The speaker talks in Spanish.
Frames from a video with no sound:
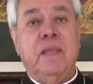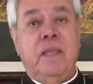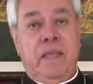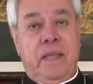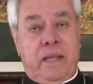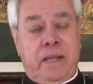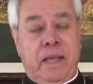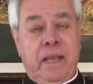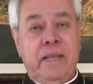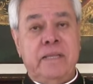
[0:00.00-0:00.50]

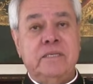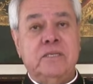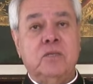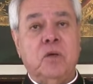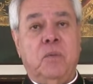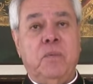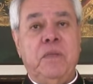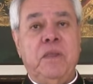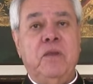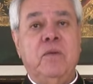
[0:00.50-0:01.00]
y
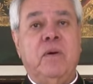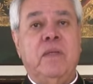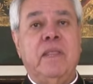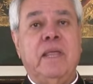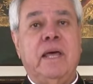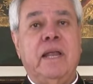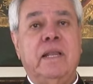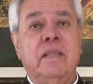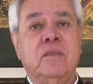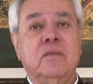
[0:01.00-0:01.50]
Cristo vino a
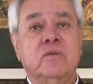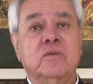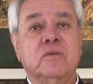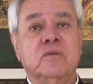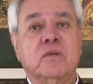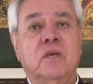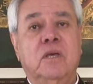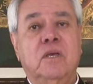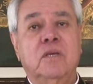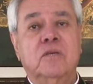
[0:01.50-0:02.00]
darnos
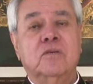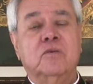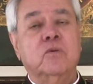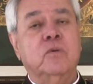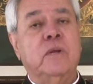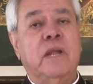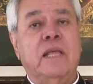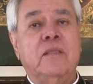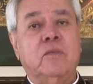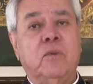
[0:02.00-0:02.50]

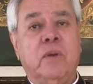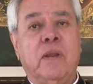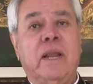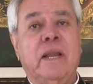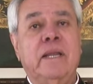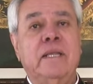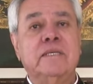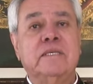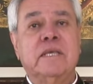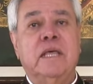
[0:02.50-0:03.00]
su
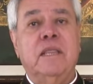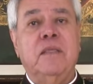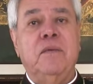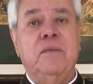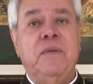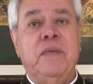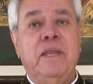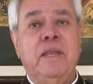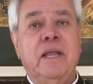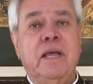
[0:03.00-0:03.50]
naturaleza
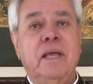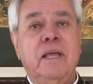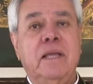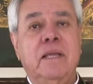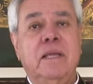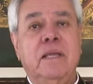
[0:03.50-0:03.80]
divina,